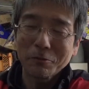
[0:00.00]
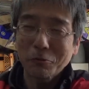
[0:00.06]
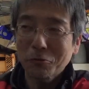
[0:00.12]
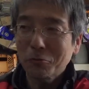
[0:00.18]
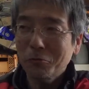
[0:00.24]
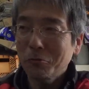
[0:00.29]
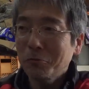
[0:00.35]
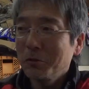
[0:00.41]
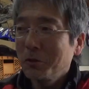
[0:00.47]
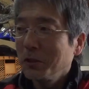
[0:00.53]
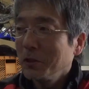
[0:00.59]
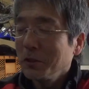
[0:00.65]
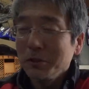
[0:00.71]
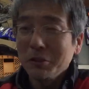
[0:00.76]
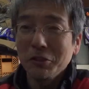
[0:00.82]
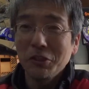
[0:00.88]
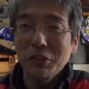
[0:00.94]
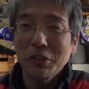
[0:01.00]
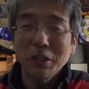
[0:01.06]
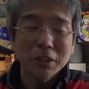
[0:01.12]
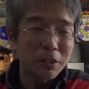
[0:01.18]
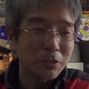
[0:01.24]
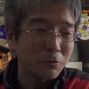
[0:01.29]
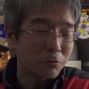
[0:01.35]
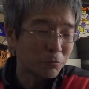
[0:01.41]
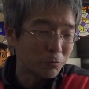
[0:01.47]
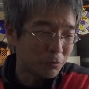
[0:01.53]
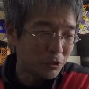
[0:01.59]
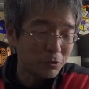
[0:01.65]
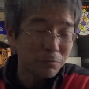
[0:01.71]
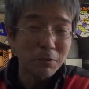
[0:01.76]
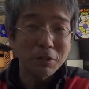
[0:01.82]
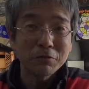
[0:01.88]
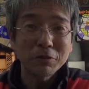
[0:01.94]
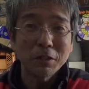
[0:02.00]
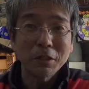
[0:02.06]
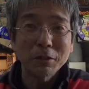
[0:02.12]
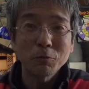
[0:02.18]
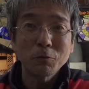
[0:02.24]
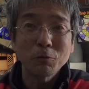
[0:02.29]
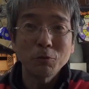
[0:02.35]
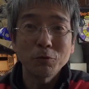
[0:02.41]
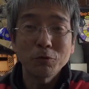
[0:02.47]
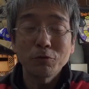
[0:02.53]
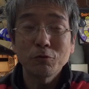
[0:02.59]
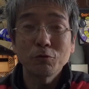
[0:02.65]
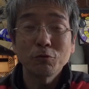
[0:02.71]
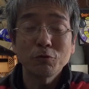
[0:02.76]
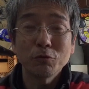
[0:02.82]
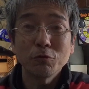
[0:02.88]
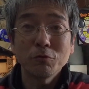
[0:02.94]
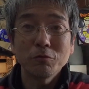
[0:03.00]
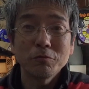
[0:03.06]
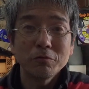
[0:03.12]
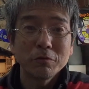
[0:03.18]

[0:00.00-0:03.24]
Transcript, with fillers: ちょっと、1台あたりちょっと1万円ぐらい上げとこうよっつうと、